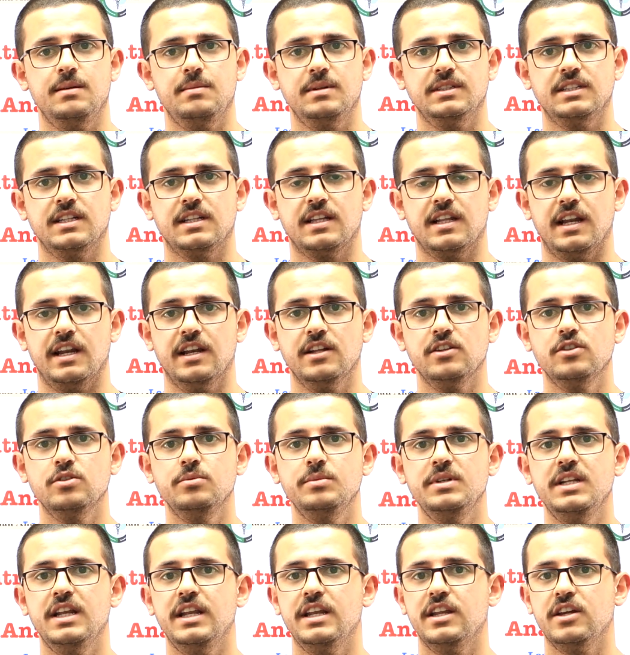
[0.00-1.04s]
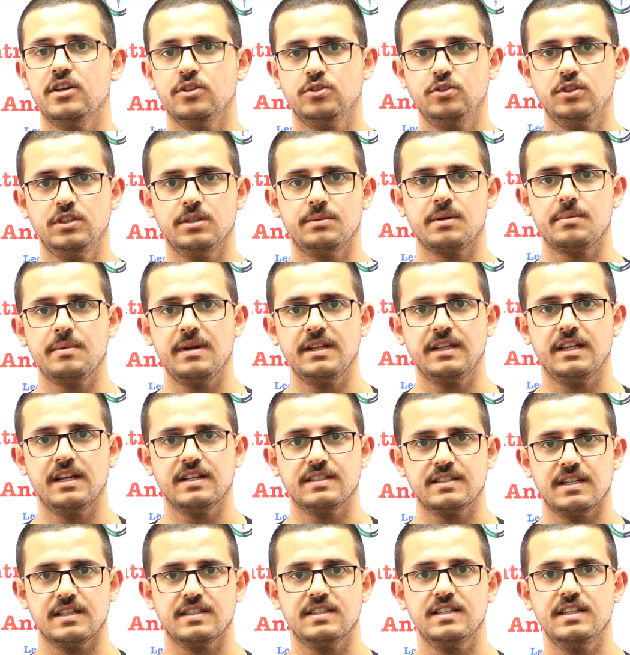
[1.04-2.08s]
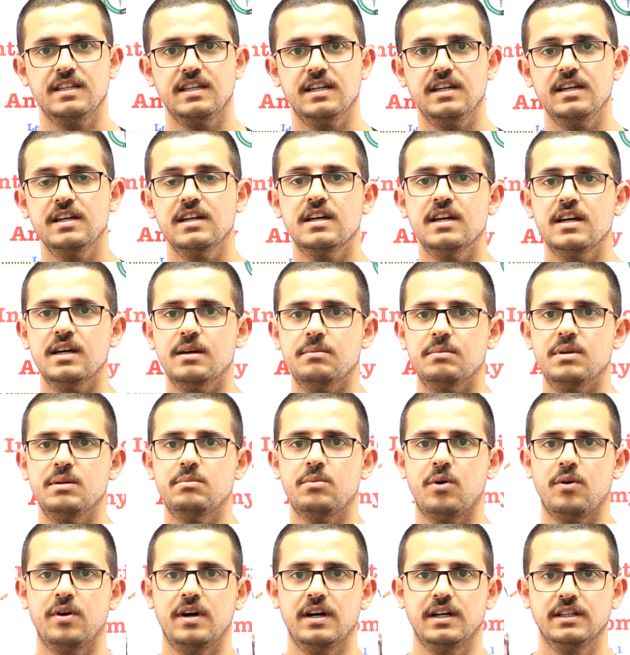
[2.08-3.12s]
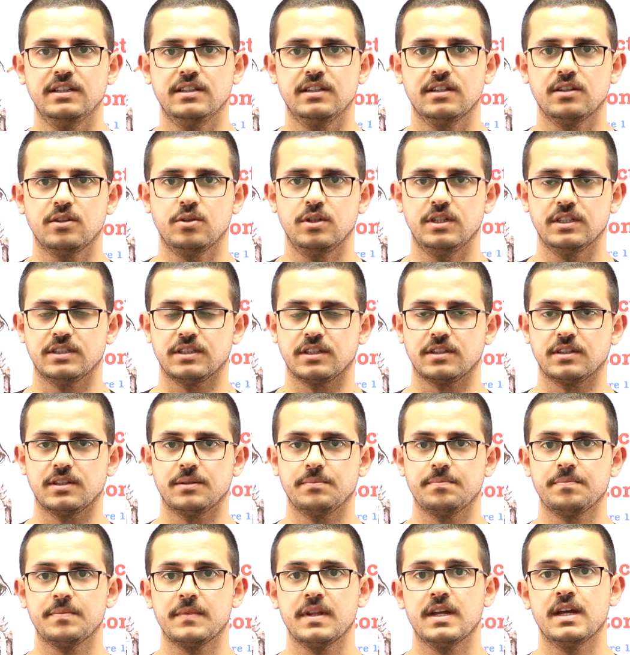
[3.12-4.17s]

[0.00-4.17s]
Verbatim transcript: لمادة الاناتومي لان هي تعتبر مادة اساسية من مواد كلية الطب